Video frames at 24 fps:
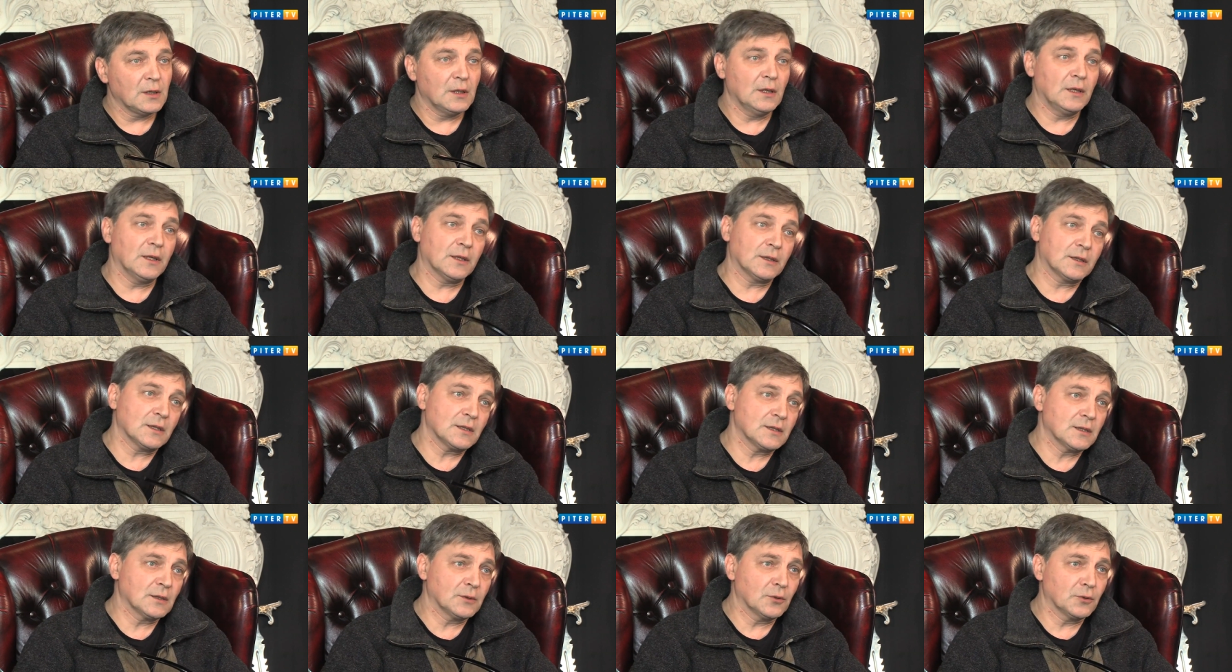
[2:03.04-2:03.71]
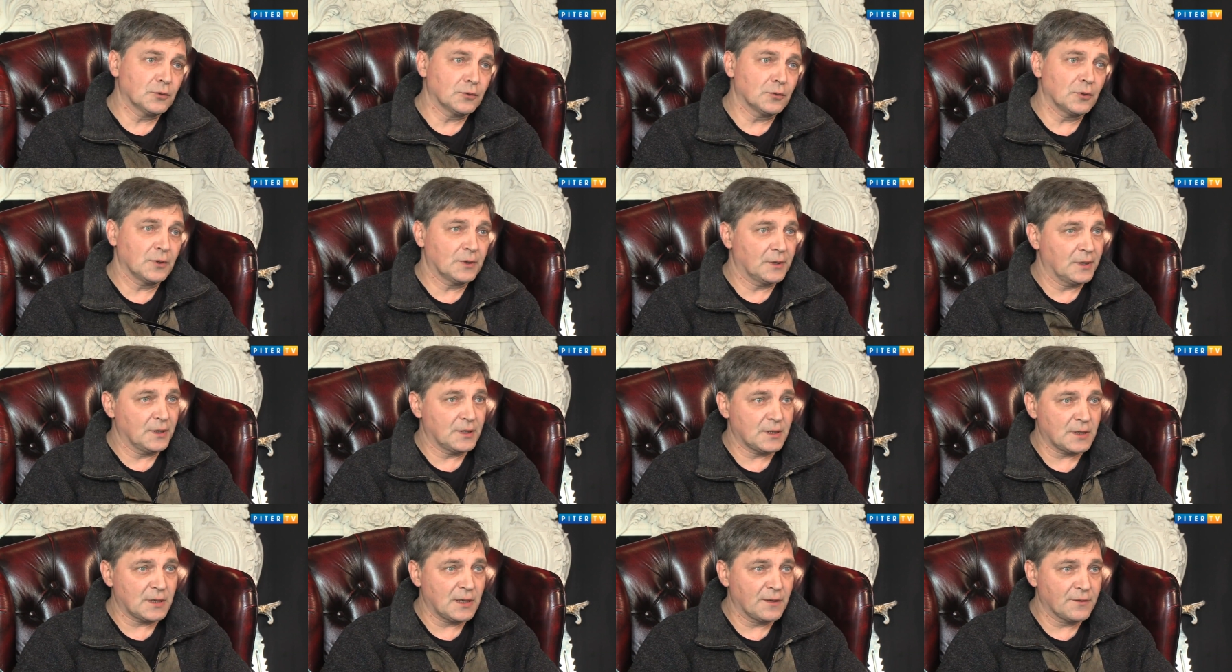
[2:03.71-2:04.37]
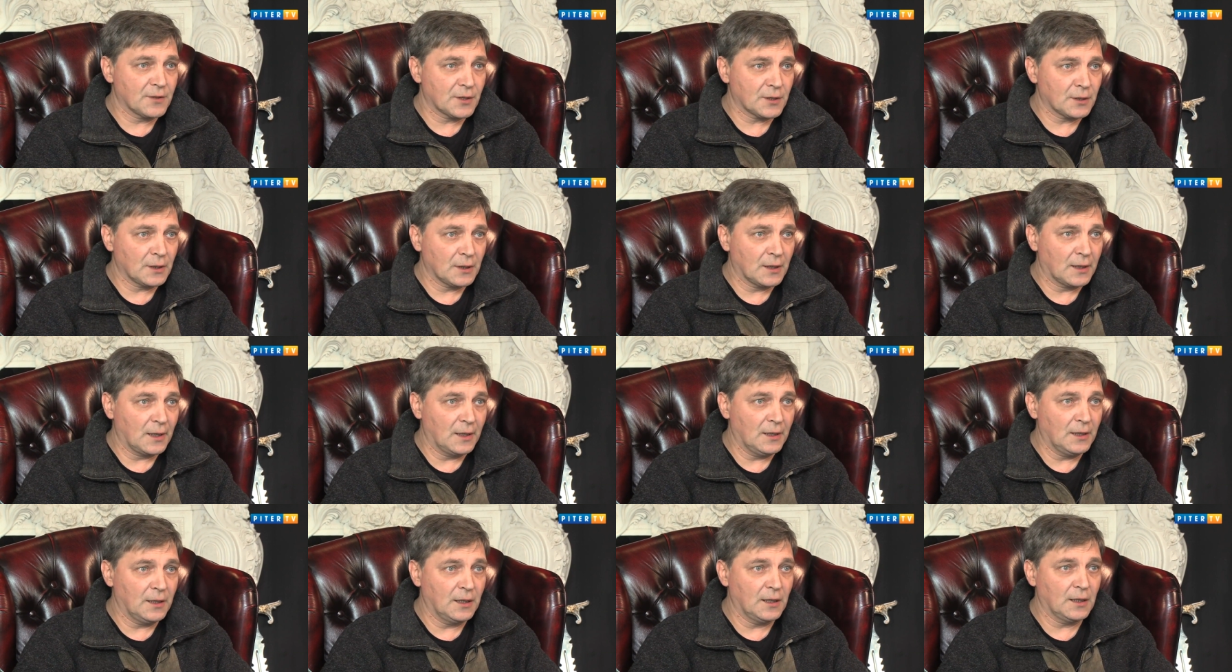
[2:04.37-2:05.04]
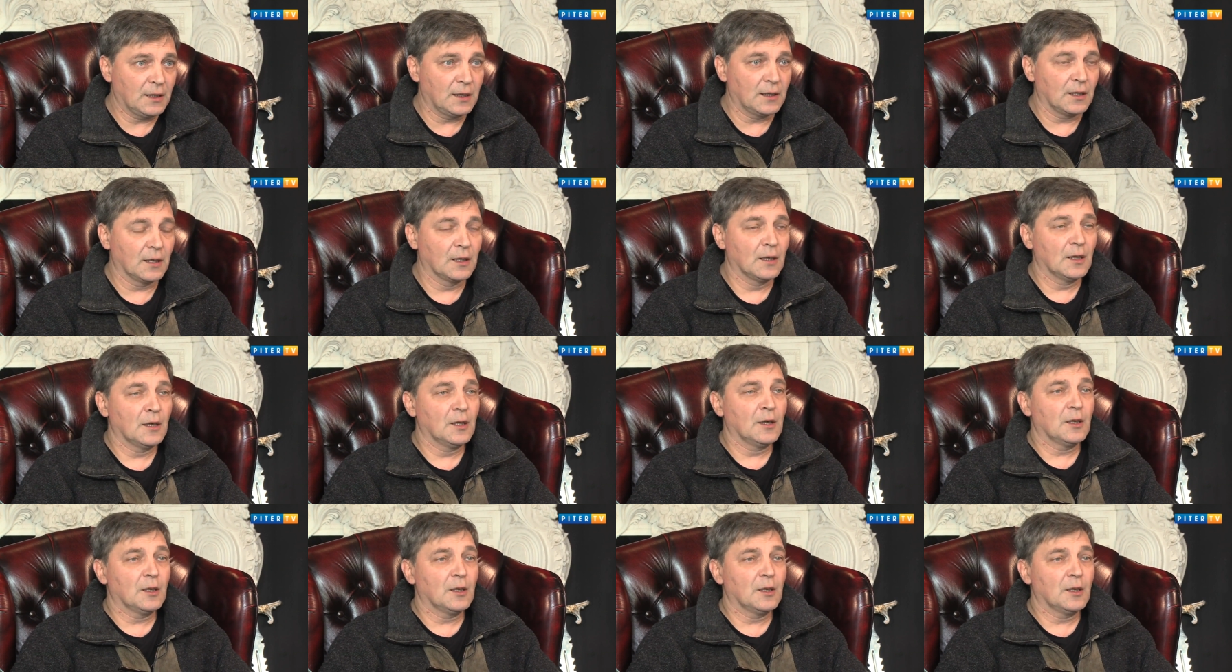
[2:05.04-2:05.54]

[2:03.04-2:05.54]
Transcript: или это делают только их северные коллеги.